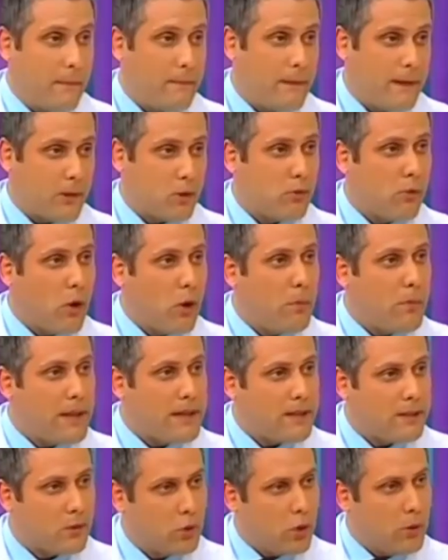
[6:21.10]
é pessoal,
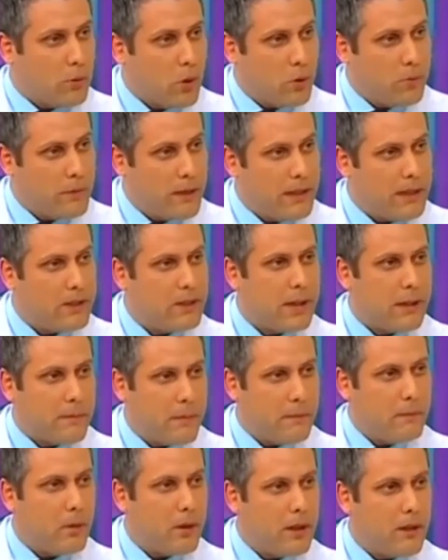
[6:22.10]
mas normalmente a
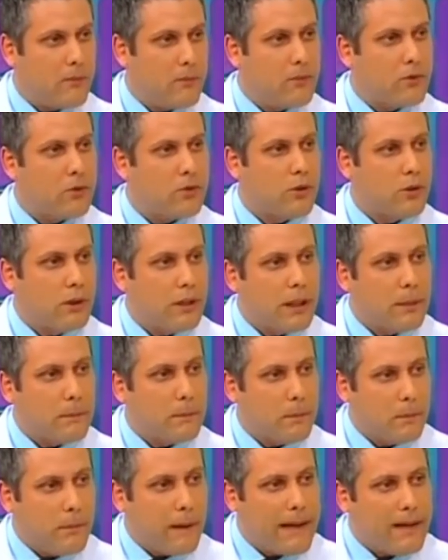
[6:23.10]
memória funciona
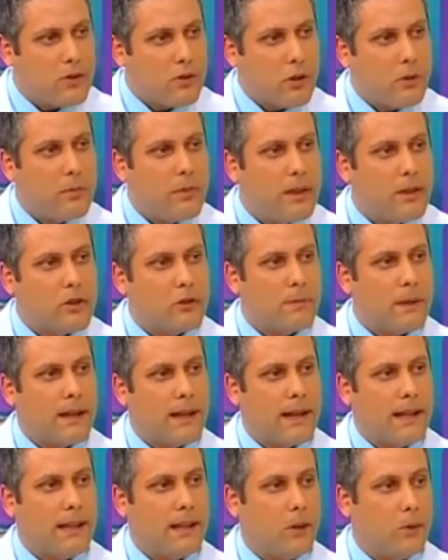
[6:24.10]
mais ou menos para
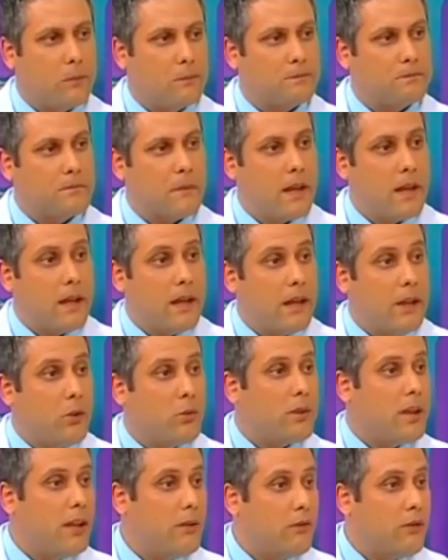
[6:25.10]
cada um. E
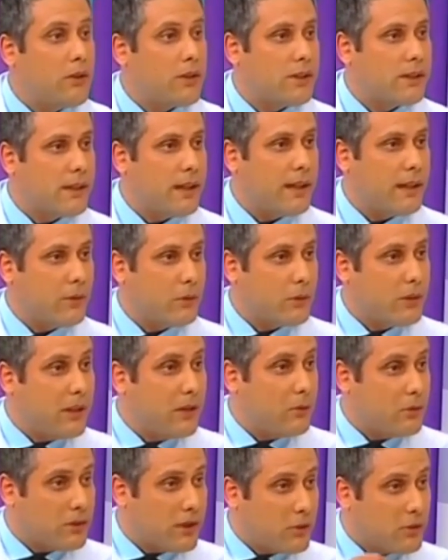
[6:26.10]
o que você, o
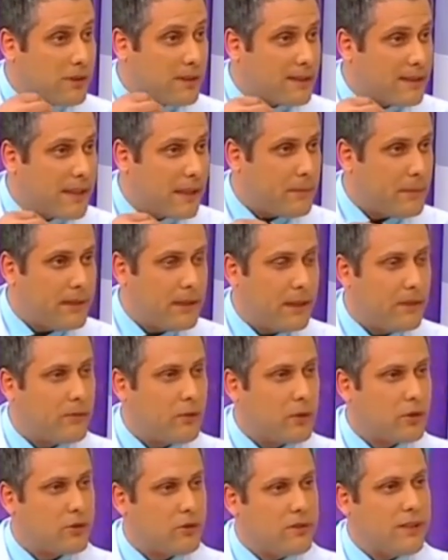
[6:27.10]
que o seu sistema
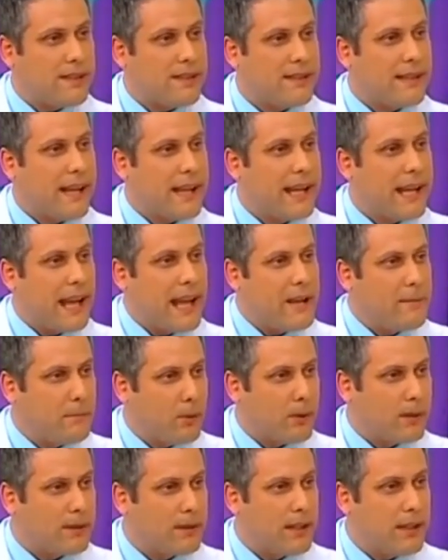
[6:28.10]
nervoso disser que é
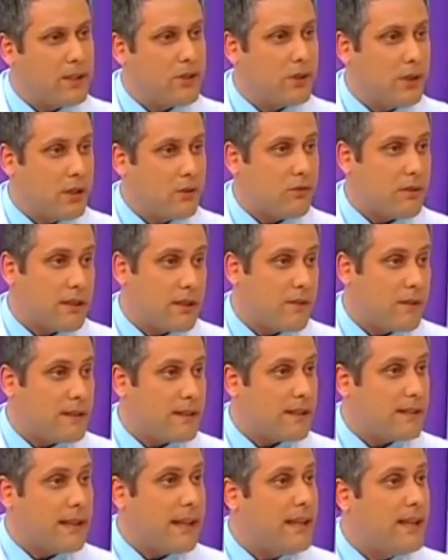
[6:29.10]
importante, isso às
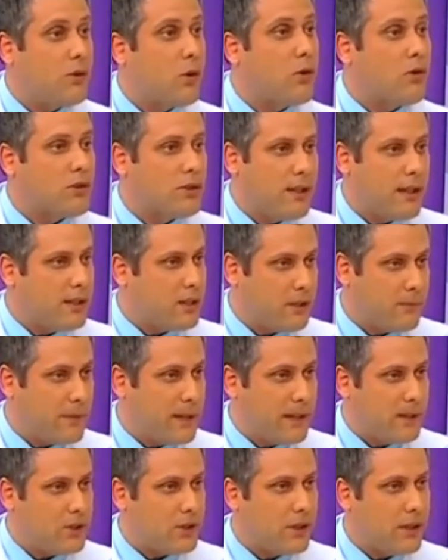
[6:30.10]
vezes até
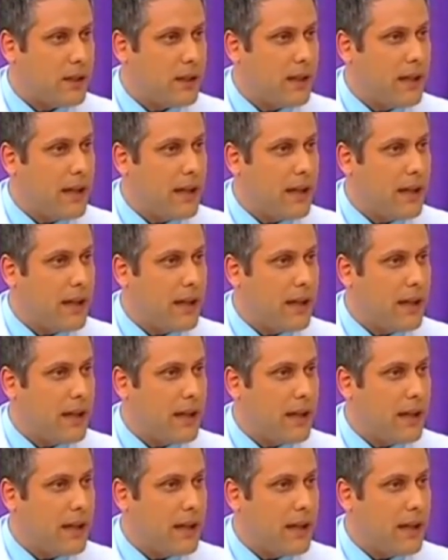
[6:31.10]
inconscientemente,